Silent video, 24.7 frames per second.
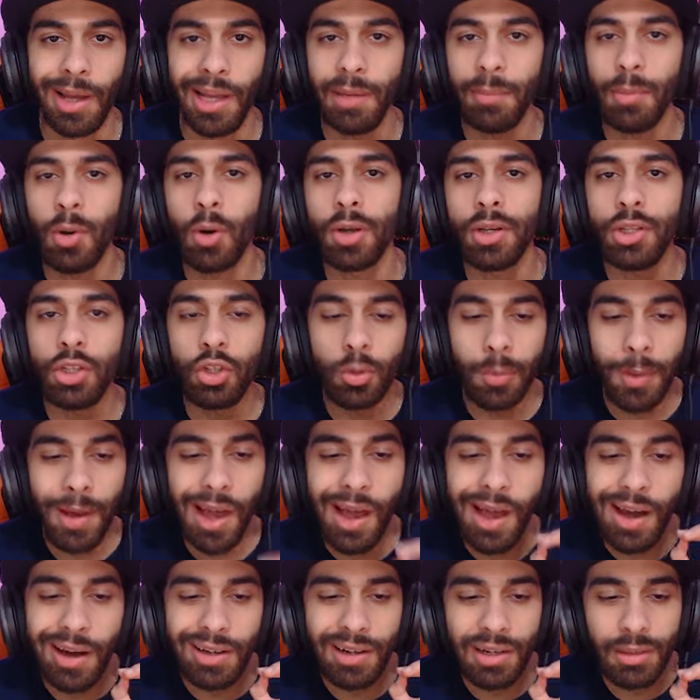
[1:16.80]
احب اوريكم
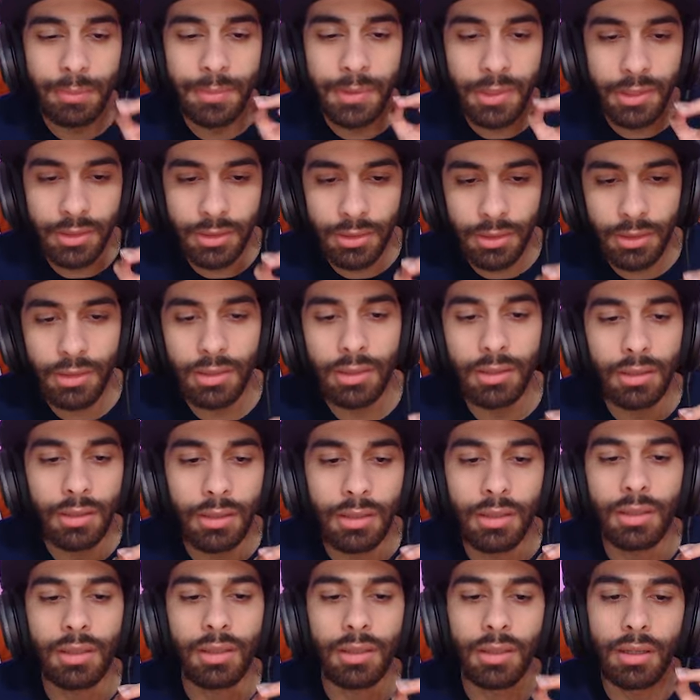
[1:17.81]
بقى عربيتي
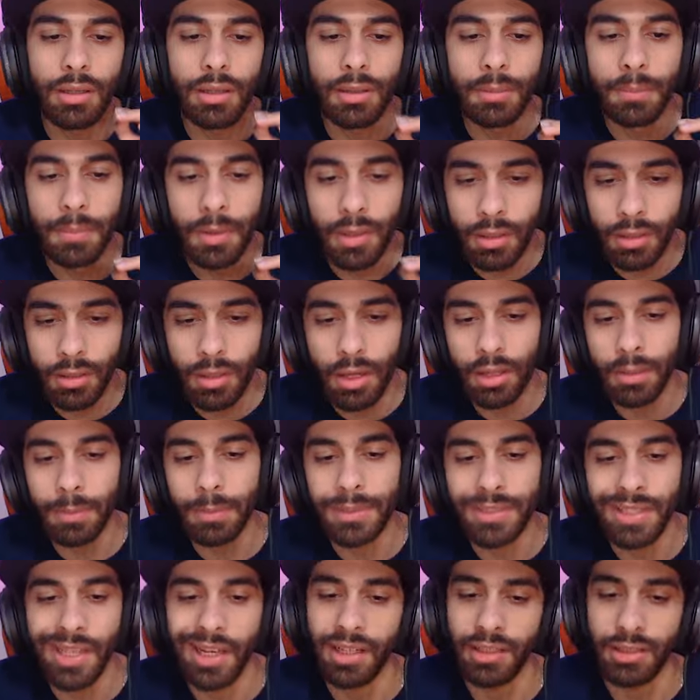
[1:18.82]
آه، البرجر
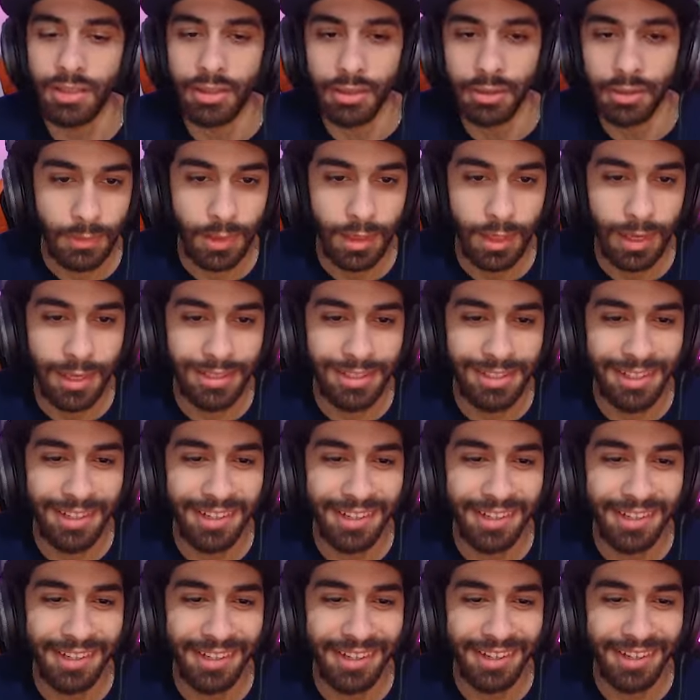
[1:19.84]
بتاعتي يا
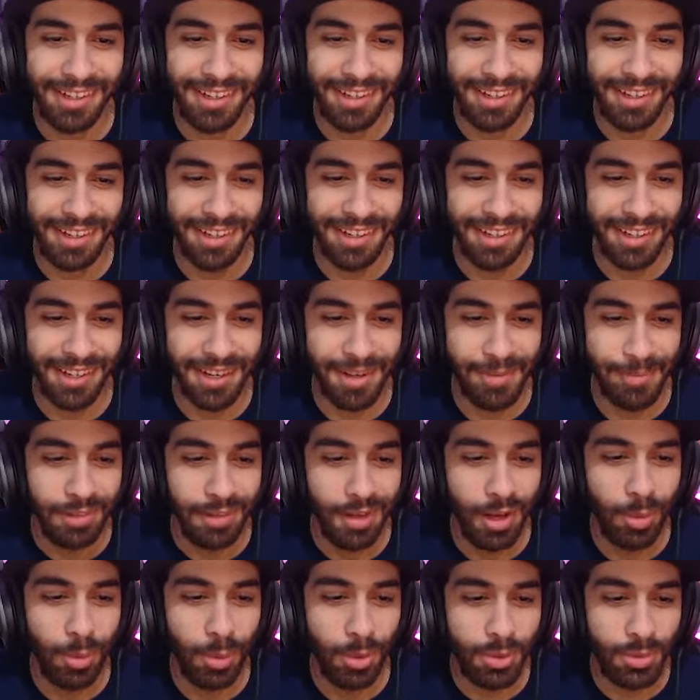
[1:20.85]

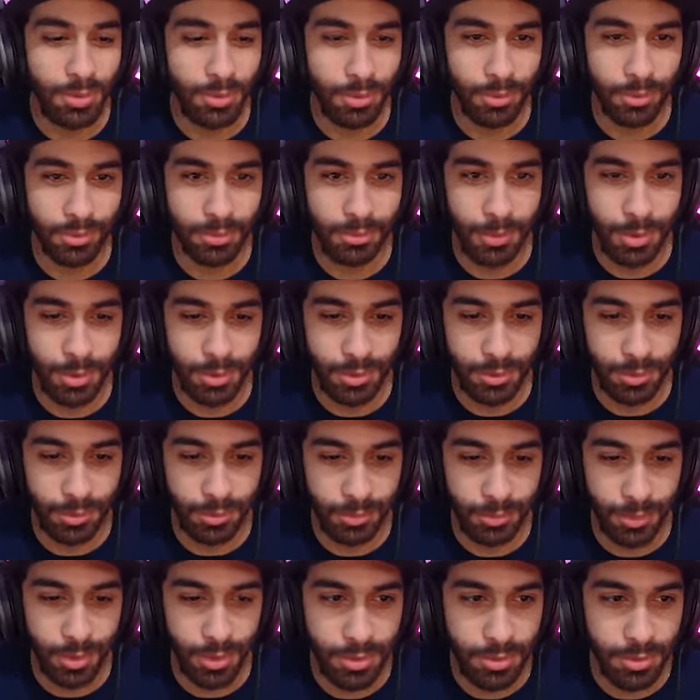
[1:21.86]
سلام بصوا
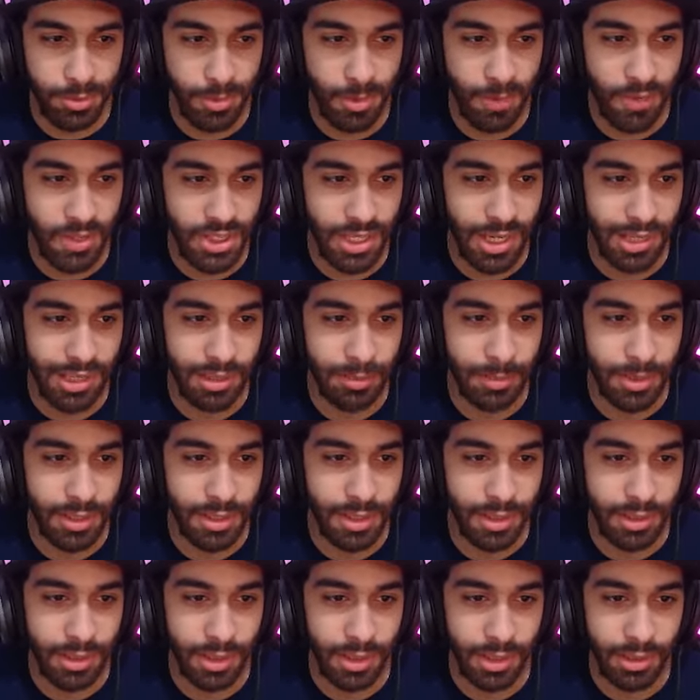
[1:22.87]
بصوا بصوا مفيش احلى من
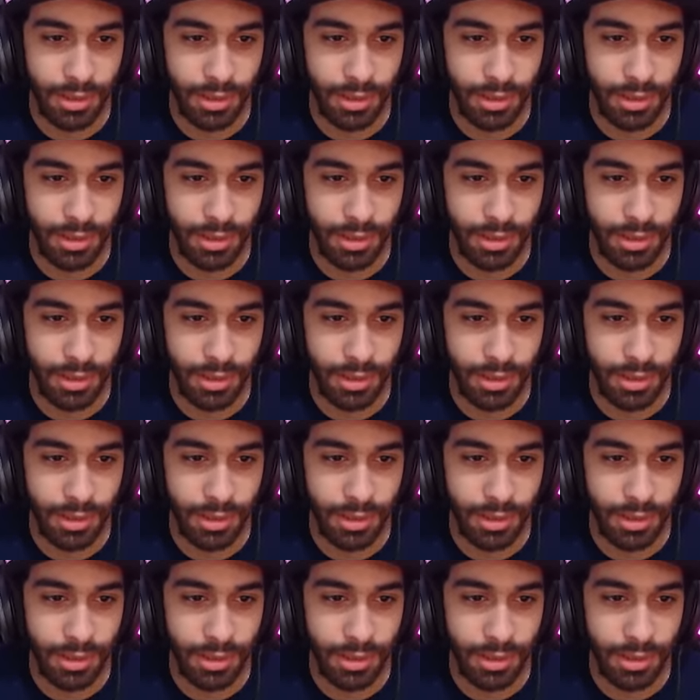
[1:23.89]
كده ايه